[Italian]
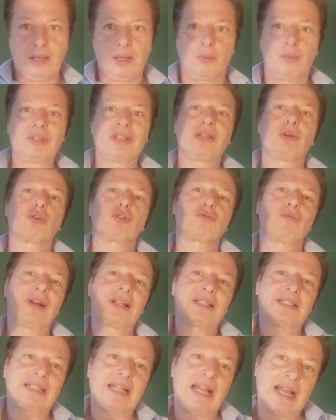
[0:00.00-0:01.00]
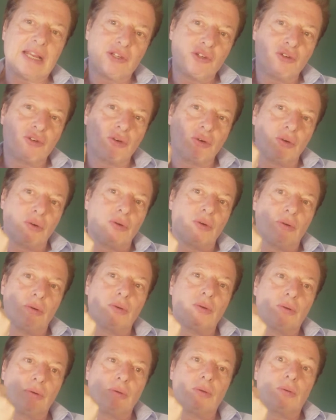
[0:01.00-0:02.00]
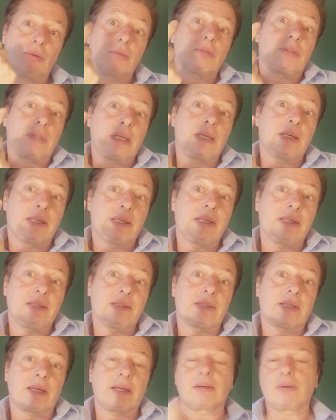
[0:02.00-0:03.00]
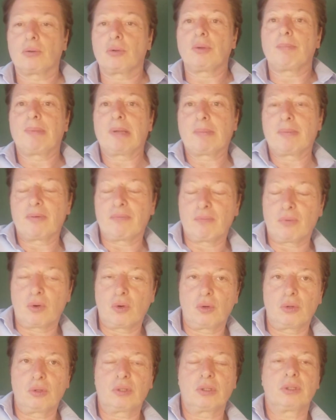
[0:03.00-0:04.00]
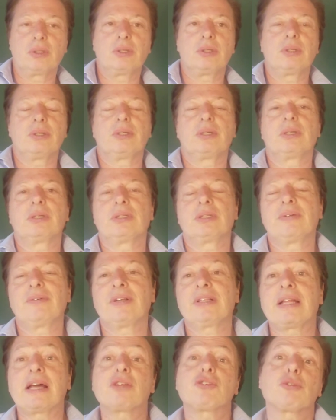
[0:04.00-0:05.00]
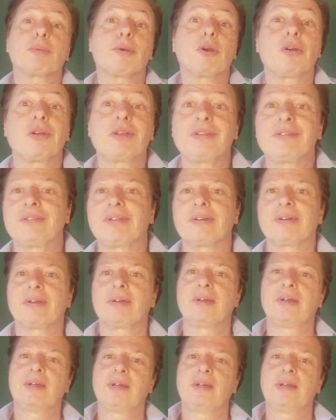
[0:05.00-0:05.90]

quindi lo svantaggio oh, dell'Inter, noi abbiamo un gol di, di vantaggio, però l'Inter